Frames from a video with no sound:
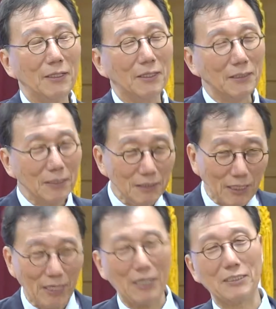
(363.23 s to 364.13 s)
어떤
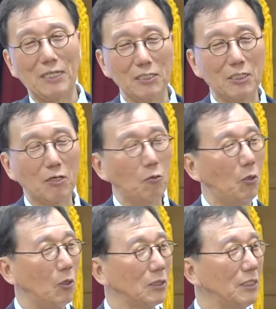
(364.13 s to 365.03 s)
나라가 잘
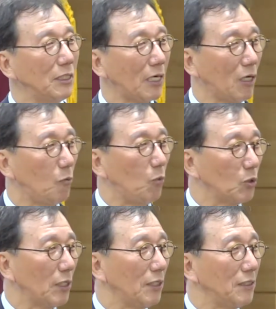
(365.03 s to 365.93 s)
살고 어떤 나라가 못
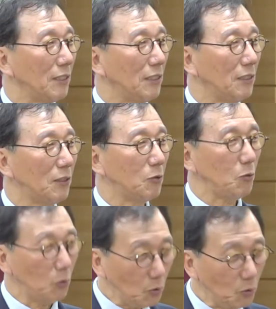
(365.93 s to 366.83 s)
사는지 그거를
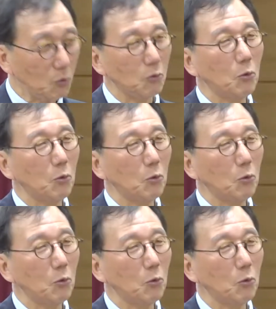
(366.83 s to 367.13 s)
쭉